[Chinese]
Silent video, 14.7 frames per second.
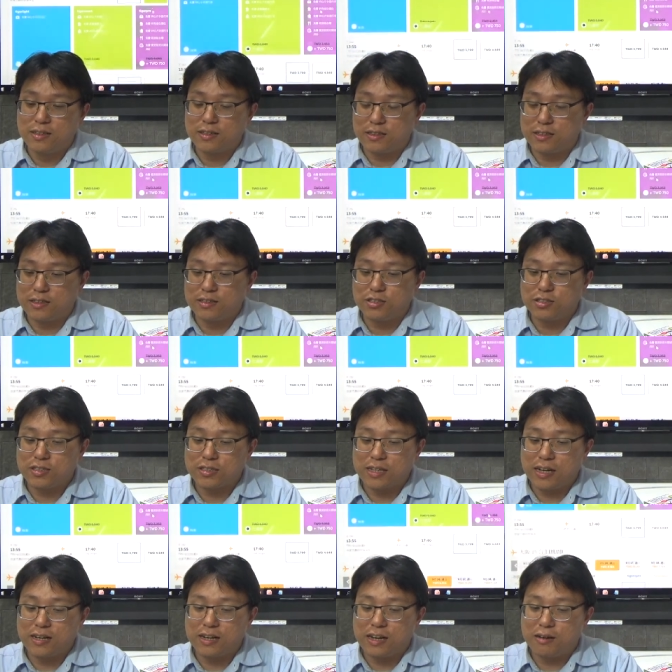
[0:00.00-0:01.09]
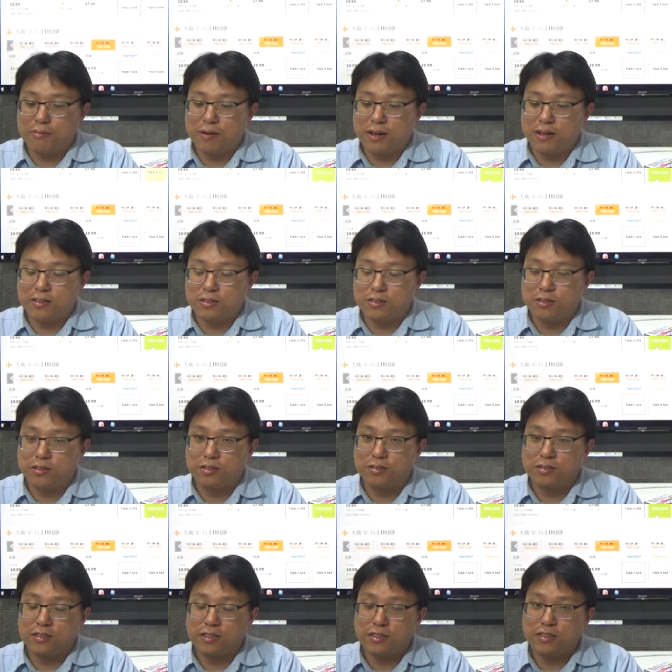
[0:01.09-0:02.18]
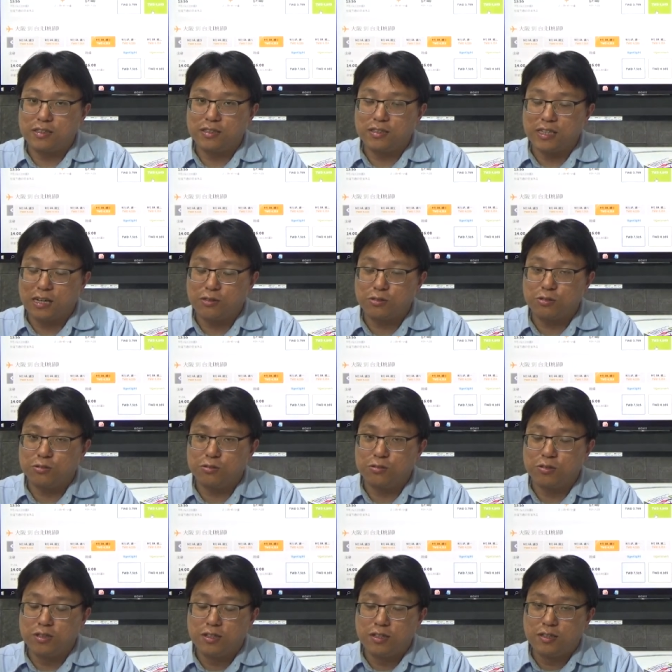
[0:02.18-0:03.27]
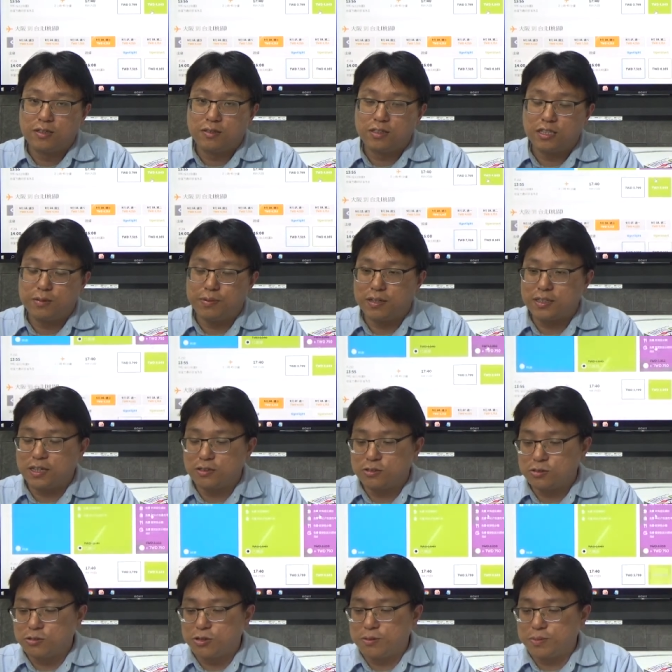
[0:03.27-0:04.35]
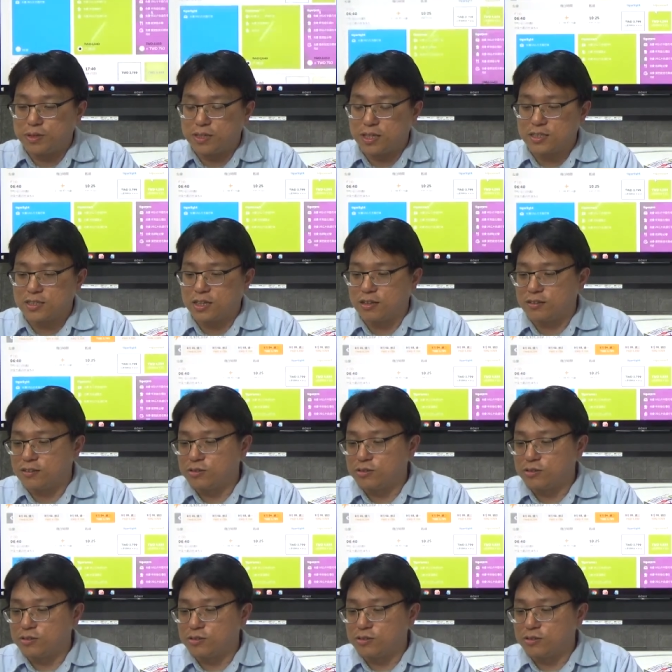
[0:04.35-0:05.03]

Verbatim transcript: 可能就是刚开卖的时候，这个张数，机票张数会比较少。